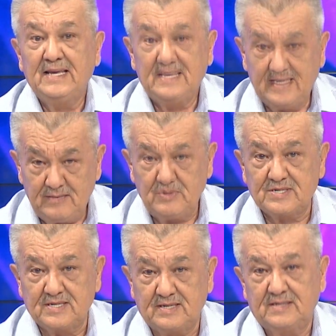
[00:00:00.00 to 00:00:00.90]
ими
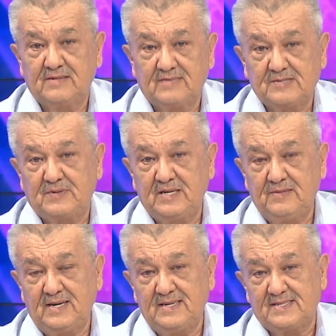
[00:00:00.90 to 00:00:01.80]
же
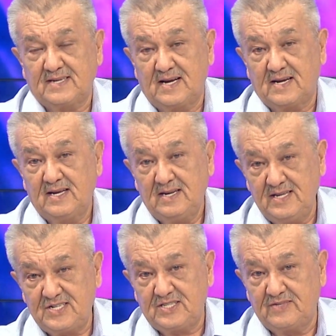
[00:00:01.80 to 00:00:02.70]
воспринимается как
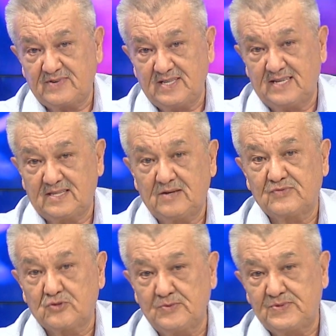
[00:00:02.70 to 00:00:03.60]
личный вклад в
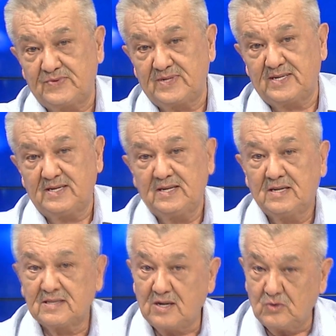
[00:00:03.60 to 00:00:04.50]
собственное
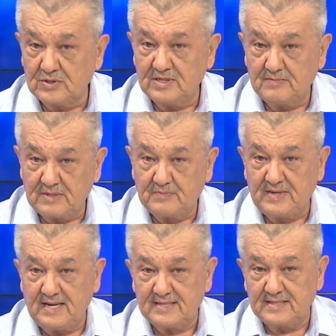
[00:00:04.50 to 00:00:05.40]
доходное
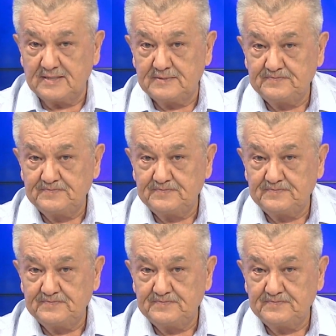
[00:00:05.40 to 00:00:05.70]
предприятие.